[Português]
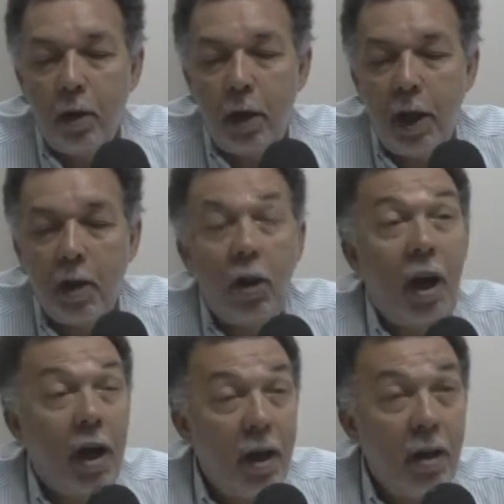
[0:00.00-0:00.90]

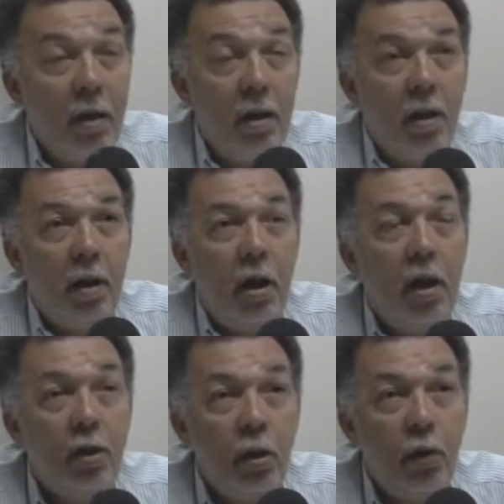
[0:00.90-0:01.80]
tentar
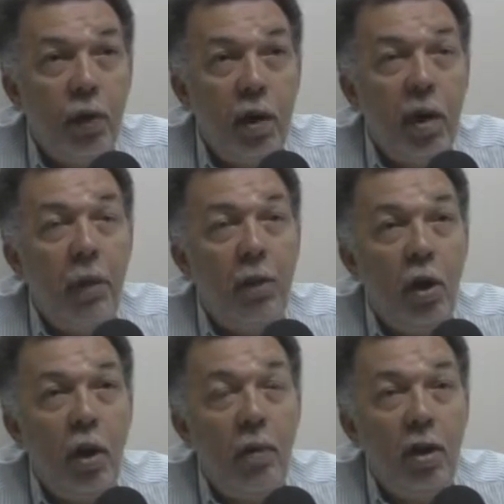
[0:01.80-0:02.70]
resolver da
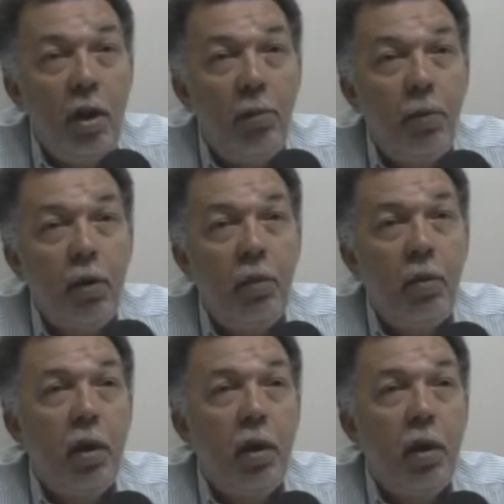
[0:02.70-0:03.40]
melhor maneira possível,